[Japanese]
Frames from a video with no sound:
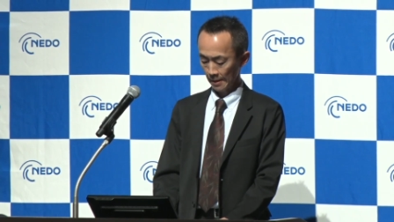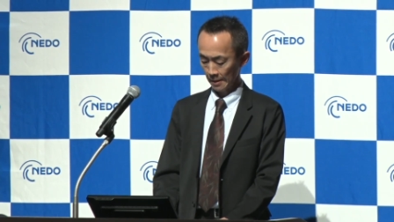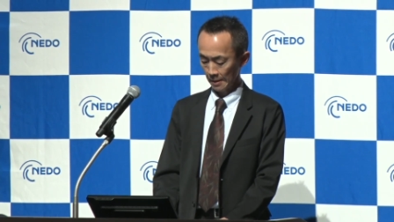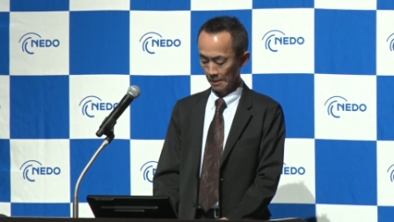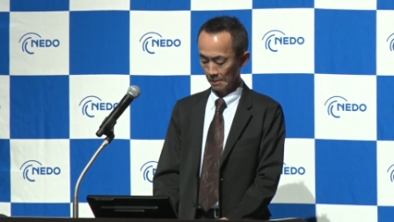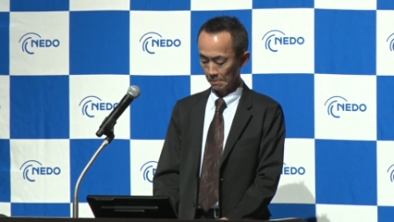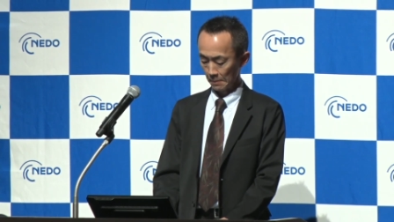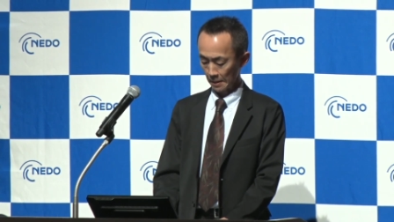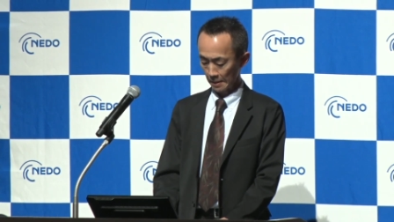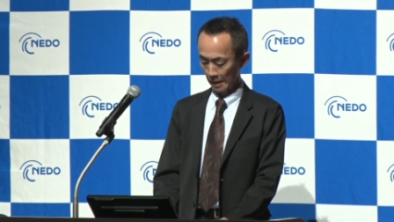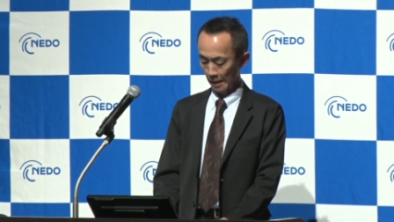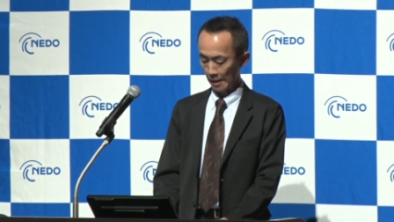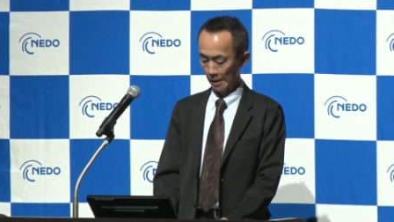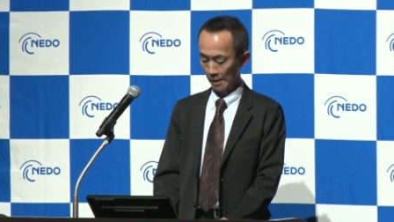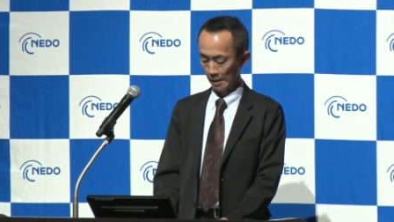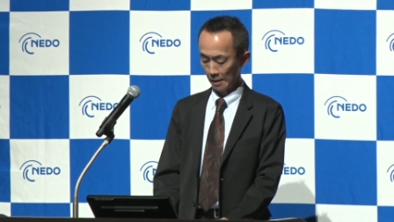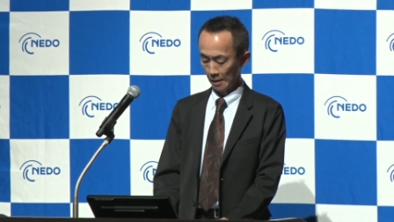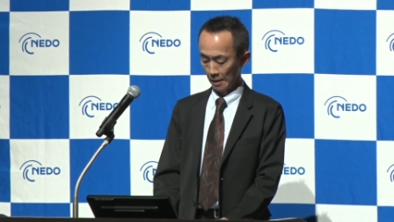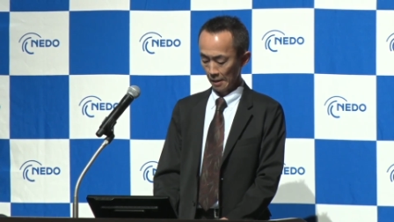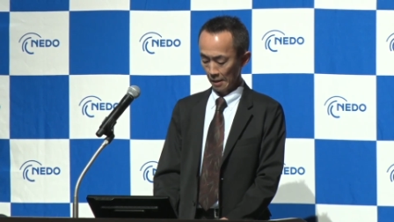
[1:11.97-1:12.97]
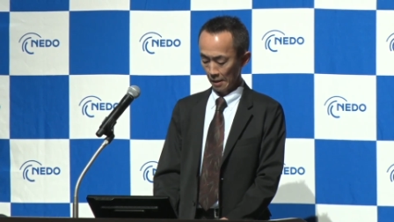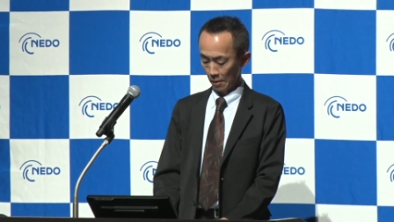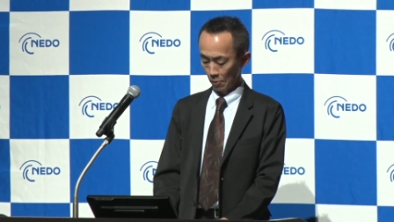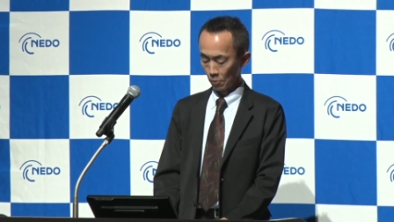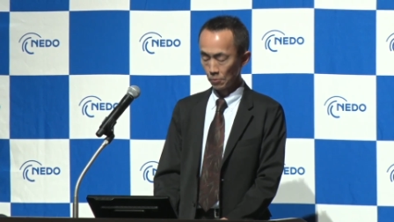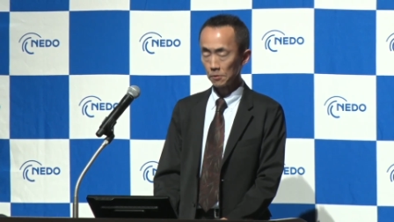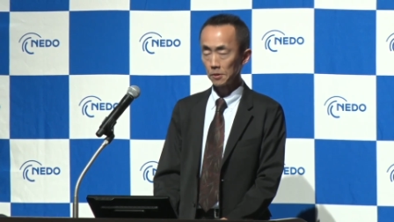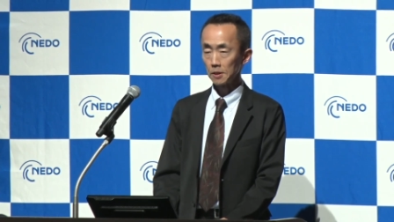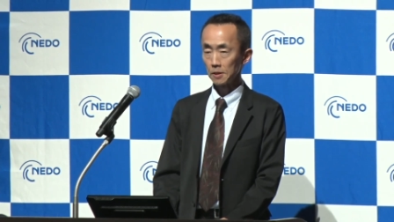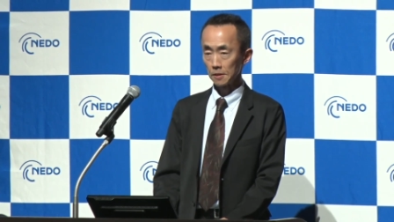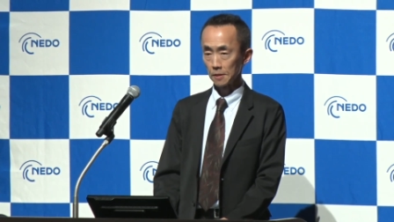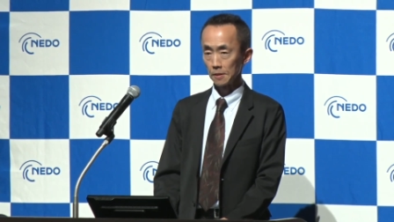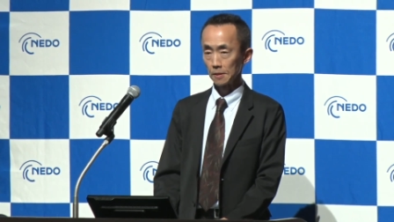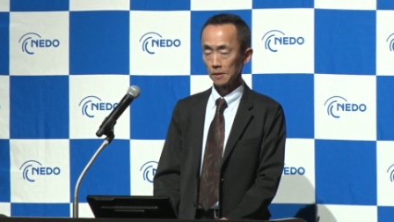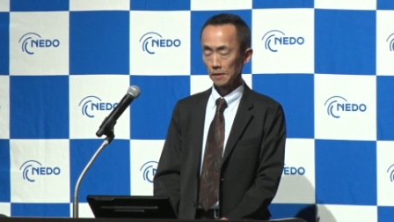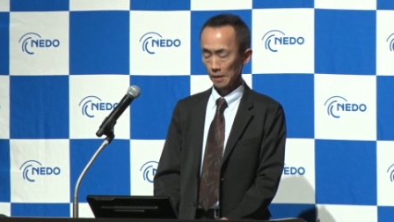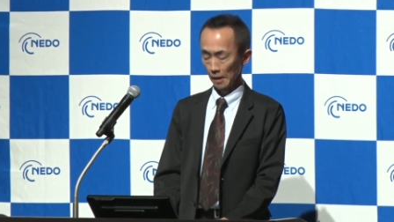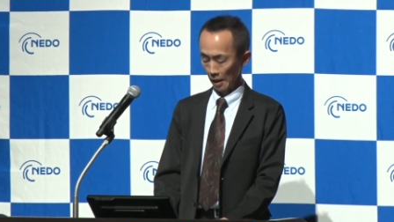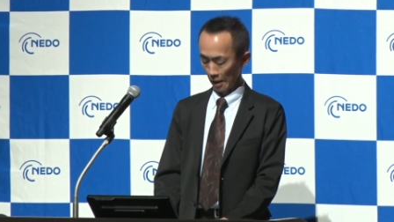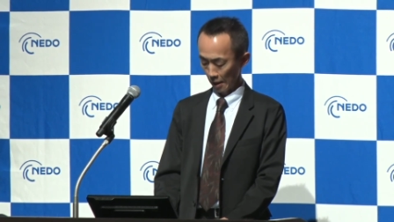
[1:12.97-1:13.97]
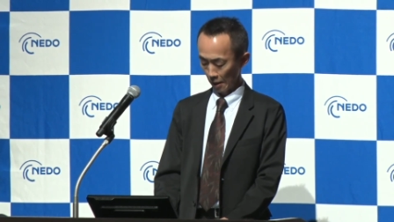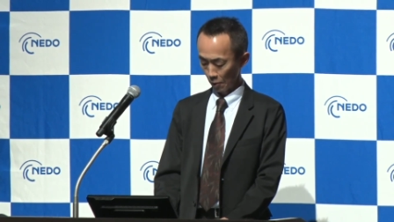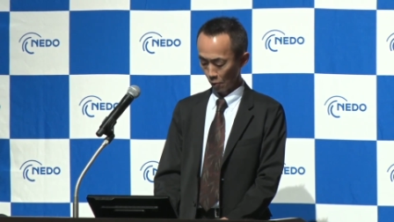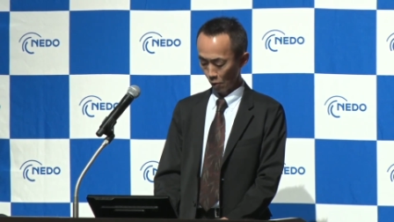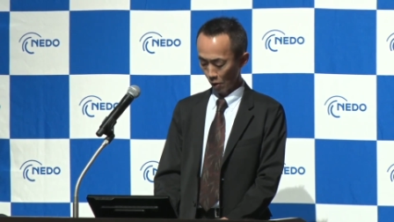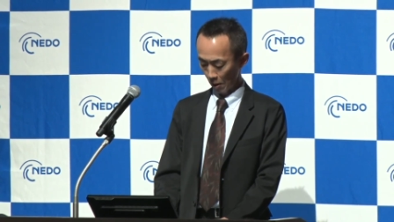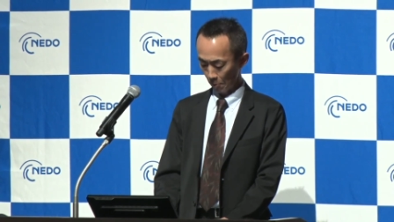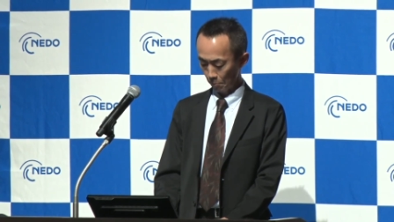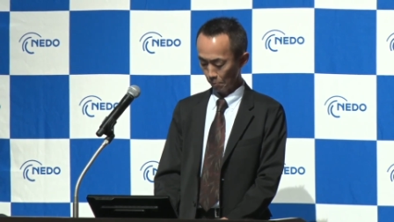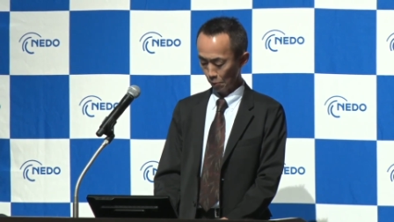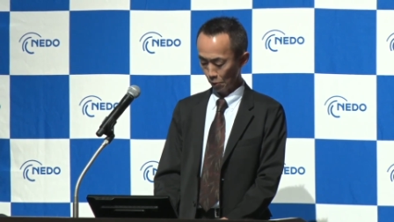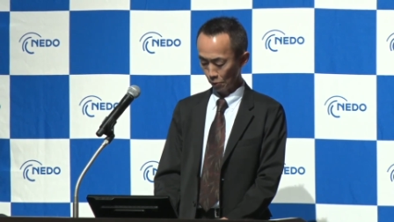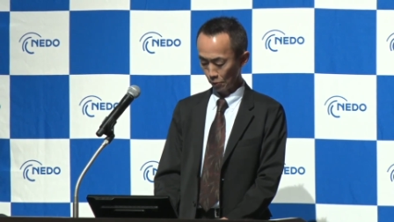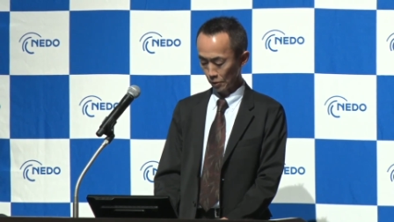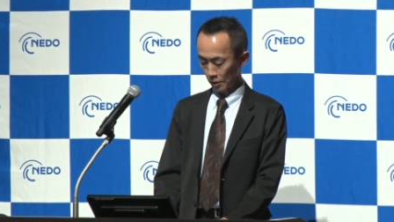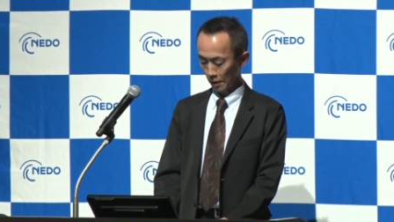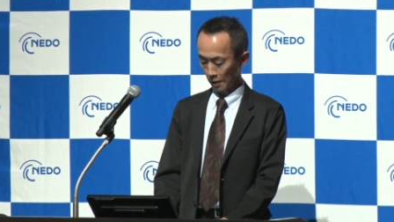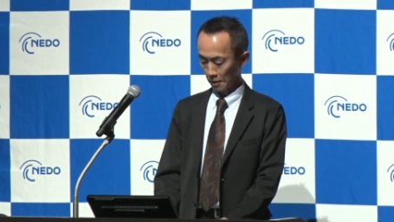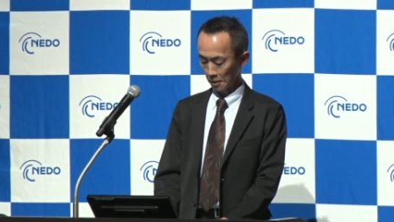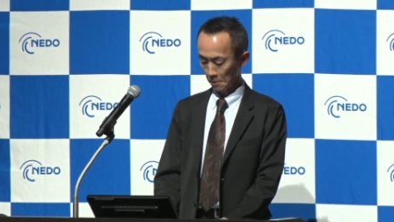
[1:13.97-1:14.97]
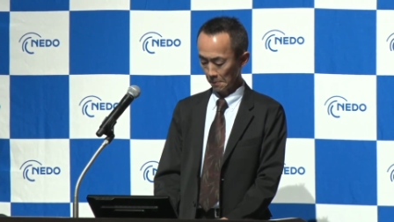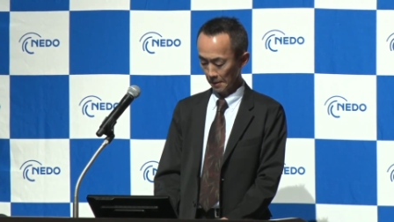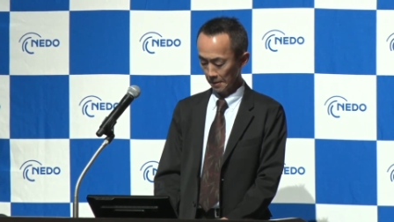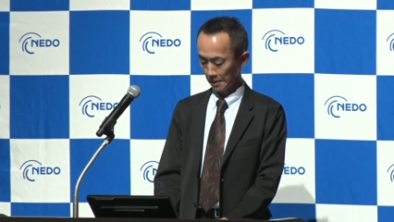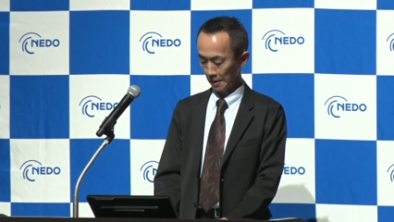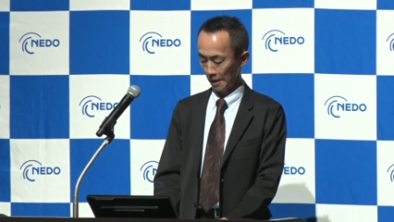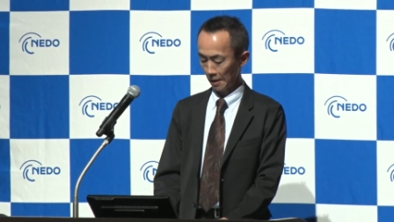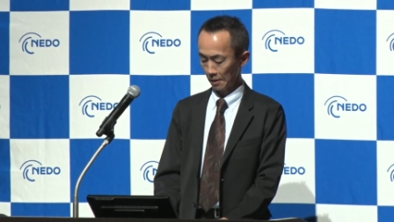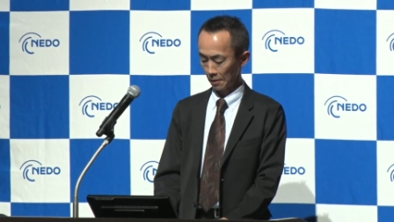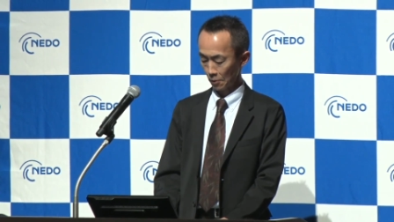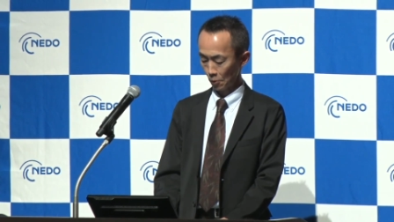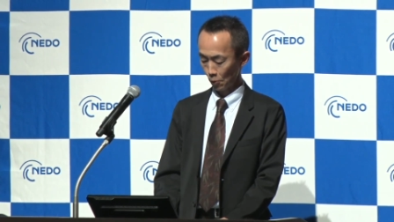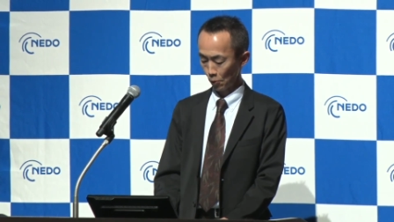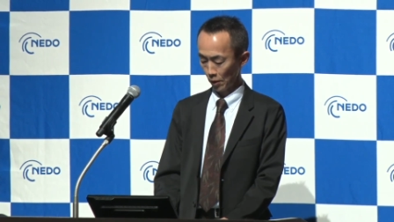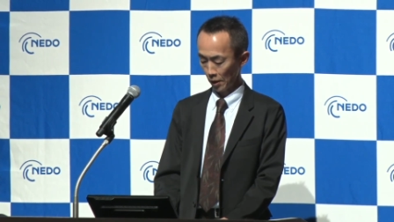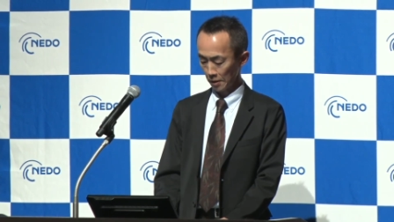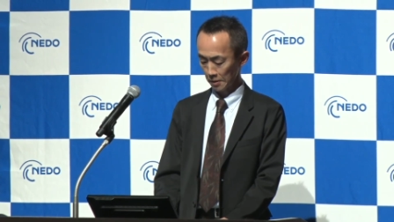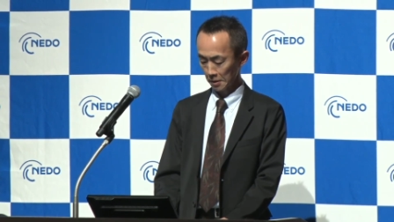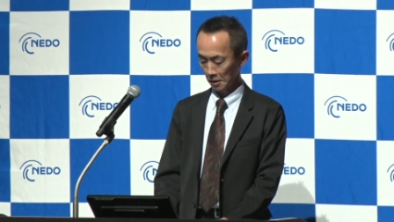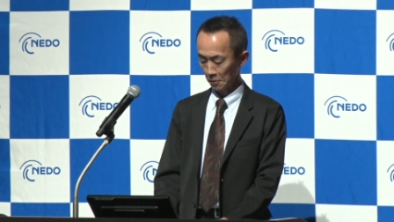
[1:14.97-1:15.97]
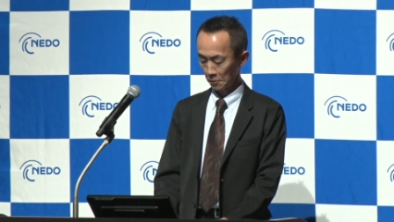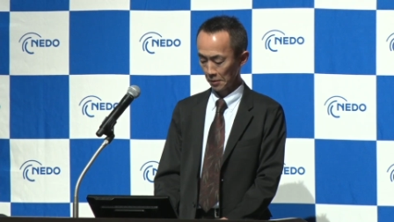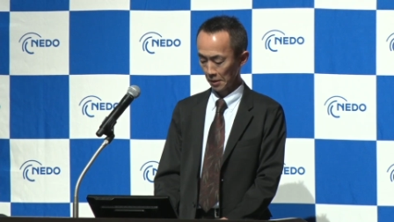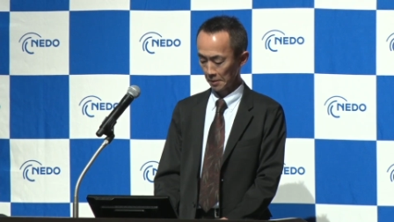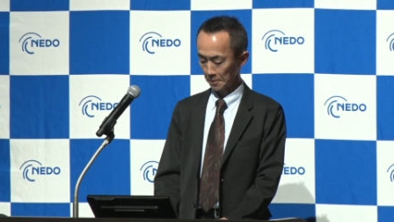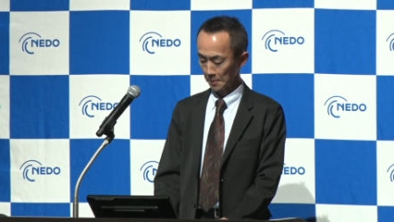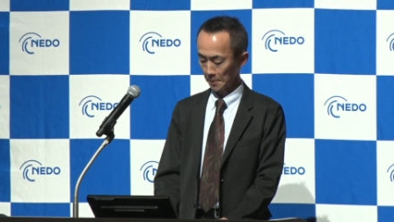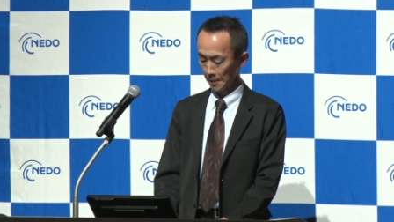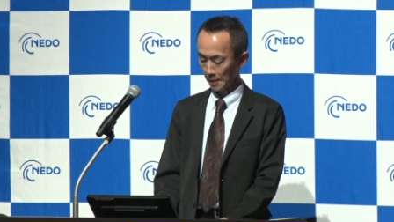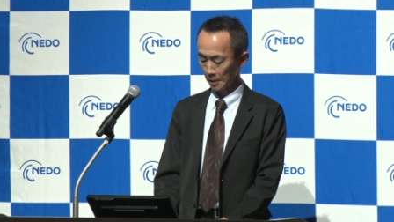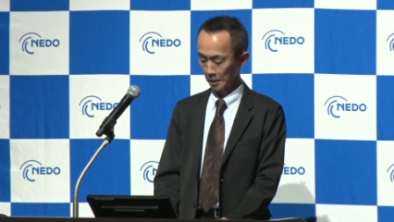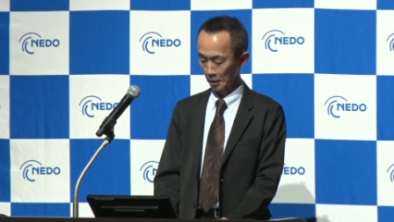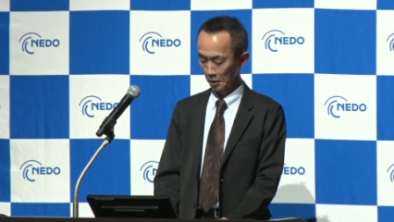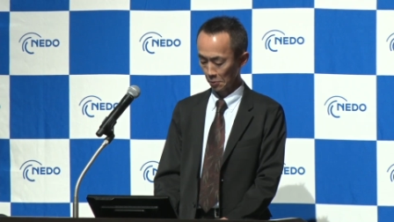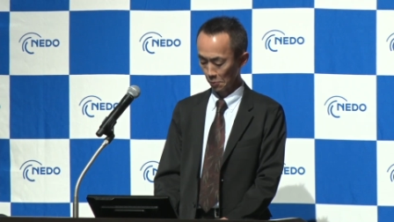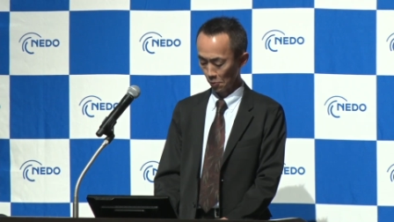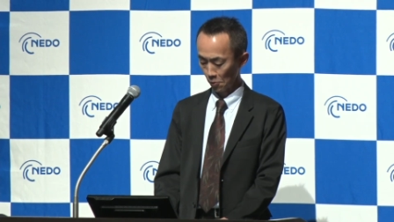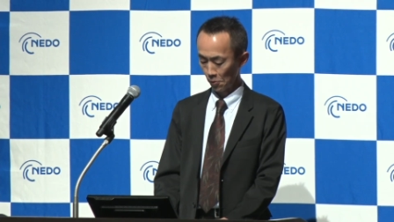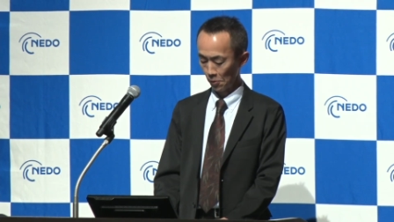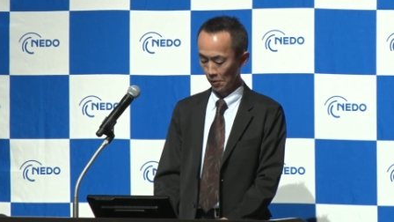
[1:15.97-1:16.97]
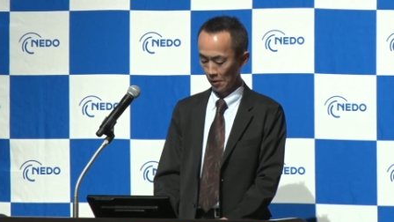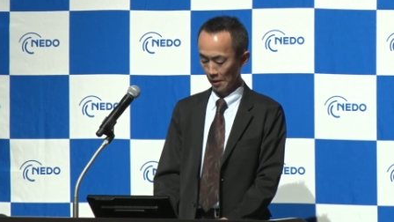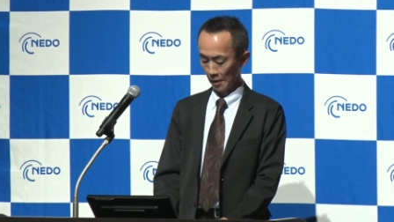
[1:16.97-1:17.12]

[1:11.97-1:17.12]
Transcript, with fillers: また本日、えー、ご発表いただきました講演者の皆様方にも